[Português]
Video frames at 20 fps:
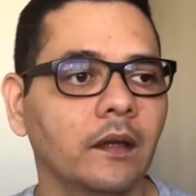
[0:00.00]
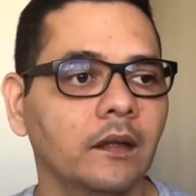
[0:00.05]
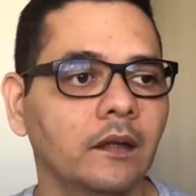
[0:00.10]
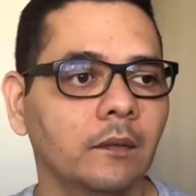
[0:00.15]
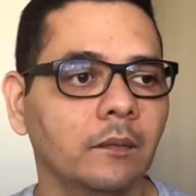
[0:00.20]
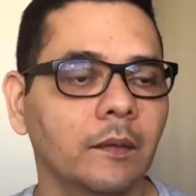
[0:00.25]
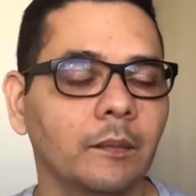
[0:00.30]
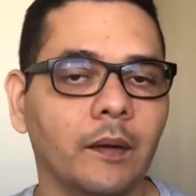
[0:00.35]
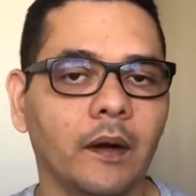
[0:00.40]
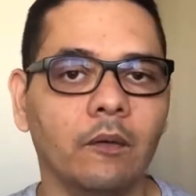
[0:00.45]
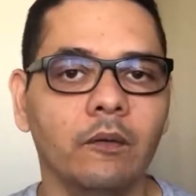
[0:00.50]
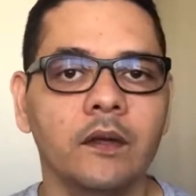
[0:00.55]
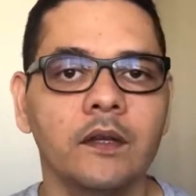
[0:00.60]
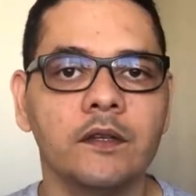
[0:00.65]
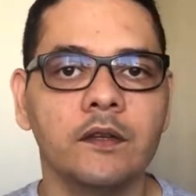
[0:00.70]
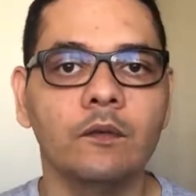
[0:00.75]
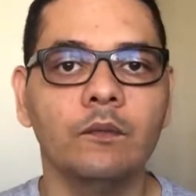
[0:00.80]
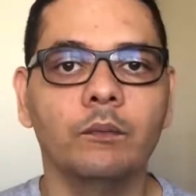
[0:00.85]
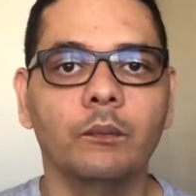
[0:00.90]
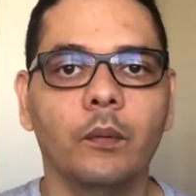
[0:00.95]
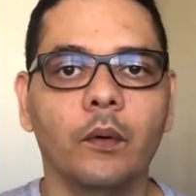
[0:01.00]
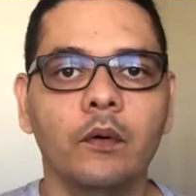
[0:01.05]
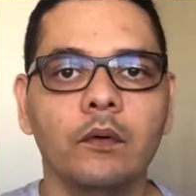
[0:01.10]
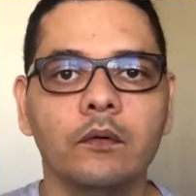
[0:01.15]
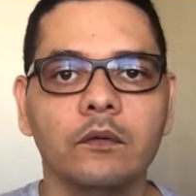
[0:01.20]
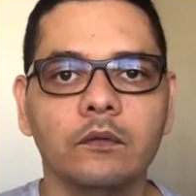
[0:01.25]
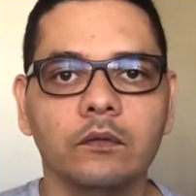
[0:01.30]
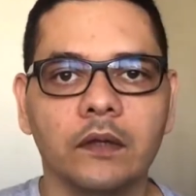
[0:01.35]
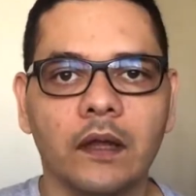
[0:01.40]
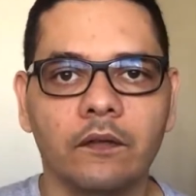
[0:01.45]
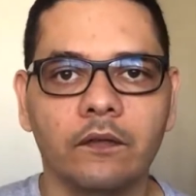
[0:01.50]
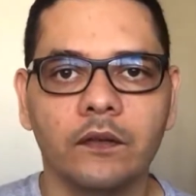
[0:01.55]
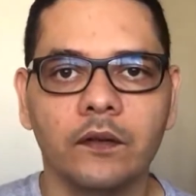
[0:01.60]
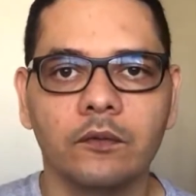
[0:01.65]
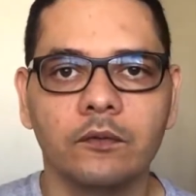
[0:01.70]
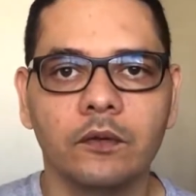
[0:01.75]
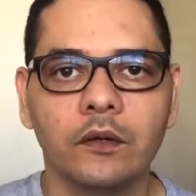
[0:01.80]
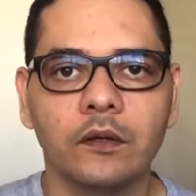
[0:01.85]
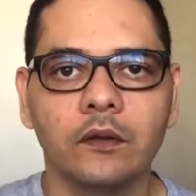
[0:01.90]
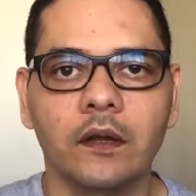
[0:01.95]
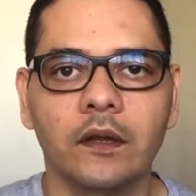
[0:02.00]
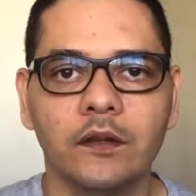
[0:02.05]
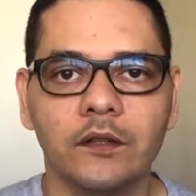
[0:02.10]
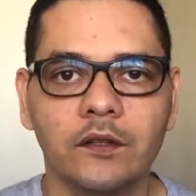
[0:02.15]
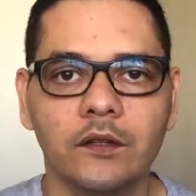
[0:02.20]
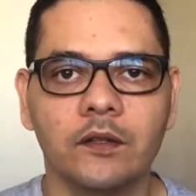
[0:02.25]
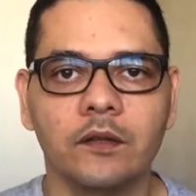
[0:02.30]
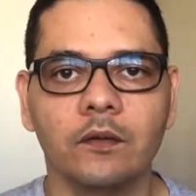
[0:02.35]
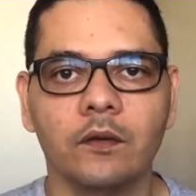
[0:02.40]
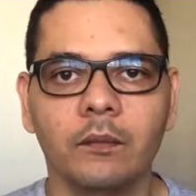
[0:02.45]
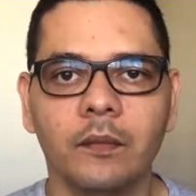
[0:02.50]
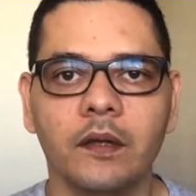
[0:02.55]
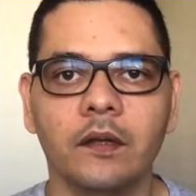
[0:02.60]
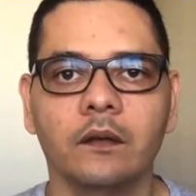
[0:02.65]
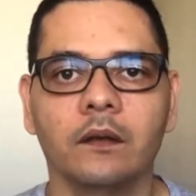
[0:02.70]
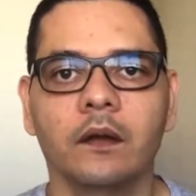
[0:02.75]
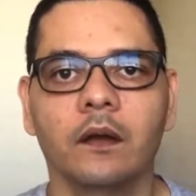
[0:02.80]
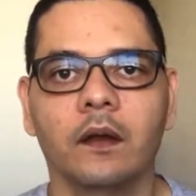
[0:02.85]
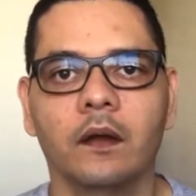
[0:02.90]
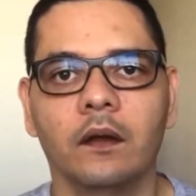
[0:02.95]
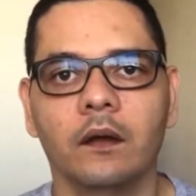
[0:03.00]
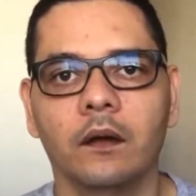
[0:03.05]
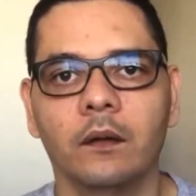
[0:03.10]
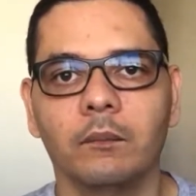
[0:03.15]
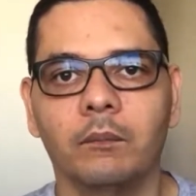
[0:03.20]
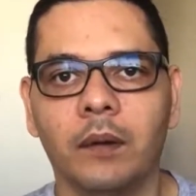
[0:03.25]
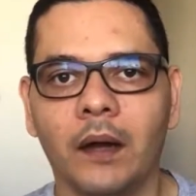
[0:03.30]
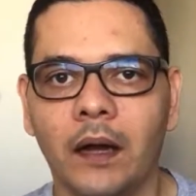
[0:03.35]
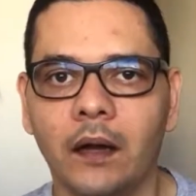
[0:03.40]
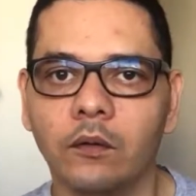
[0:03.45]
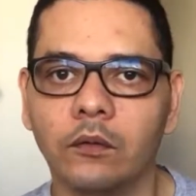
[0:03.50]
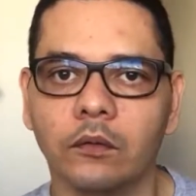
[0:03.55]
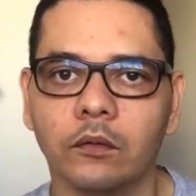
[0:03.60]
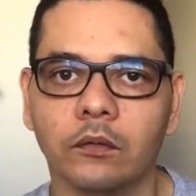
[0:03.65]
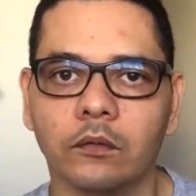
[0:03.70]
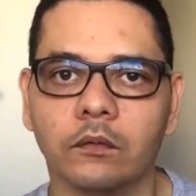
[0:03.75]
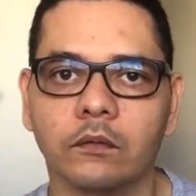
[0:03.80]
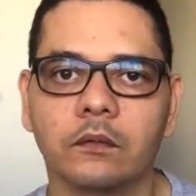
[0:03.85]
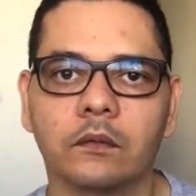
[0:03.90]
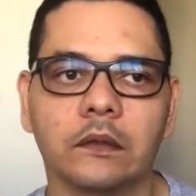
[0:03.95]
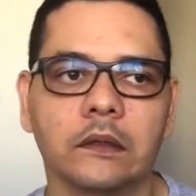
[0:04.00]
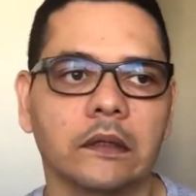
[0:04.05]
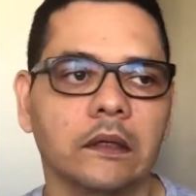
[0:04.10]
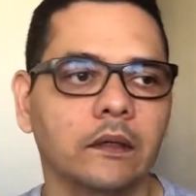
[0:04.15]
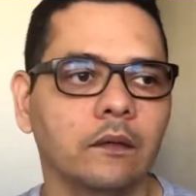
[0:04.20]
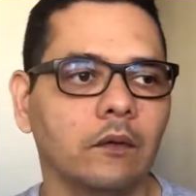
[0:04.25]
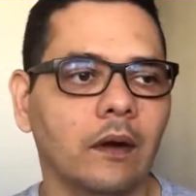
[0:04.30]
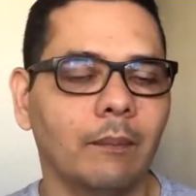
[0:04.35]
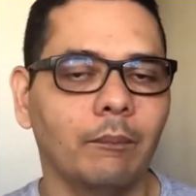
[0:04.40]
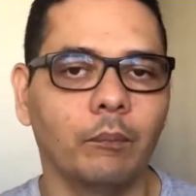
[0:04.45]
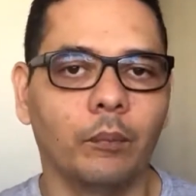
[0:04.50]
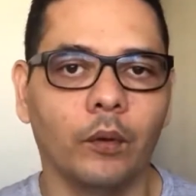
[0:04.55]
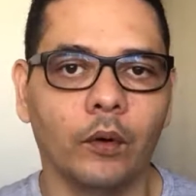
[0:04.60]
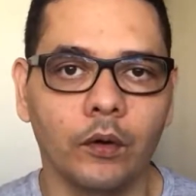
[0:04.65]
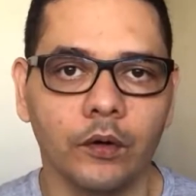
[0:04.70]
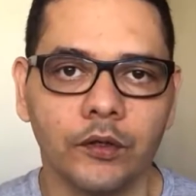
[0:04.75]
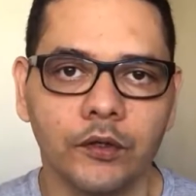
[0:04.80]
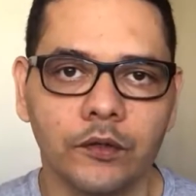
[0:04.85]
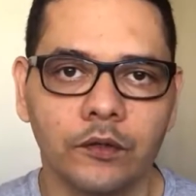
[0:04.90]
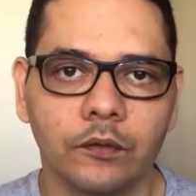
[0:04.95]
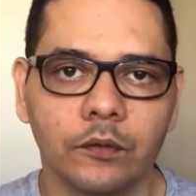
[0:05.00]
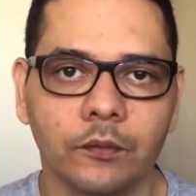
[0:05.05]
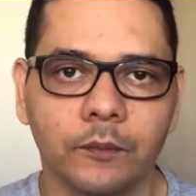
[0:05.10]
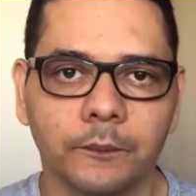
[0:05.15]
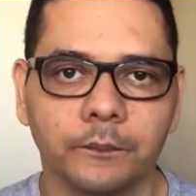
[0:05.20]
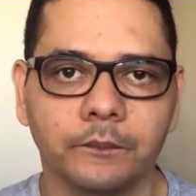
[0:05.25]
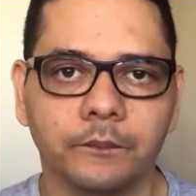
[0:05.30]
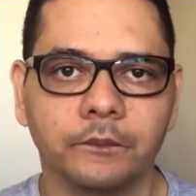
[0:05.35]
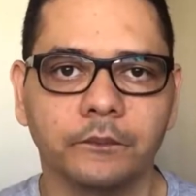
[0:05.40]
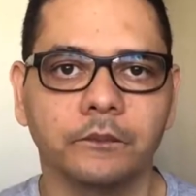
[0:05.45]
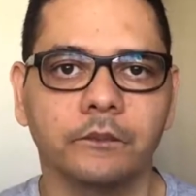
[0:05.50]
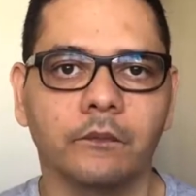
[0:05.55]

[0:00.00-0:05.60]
e também para conhecer um pouco da figura deste homem Paulo, né, o apóstolo,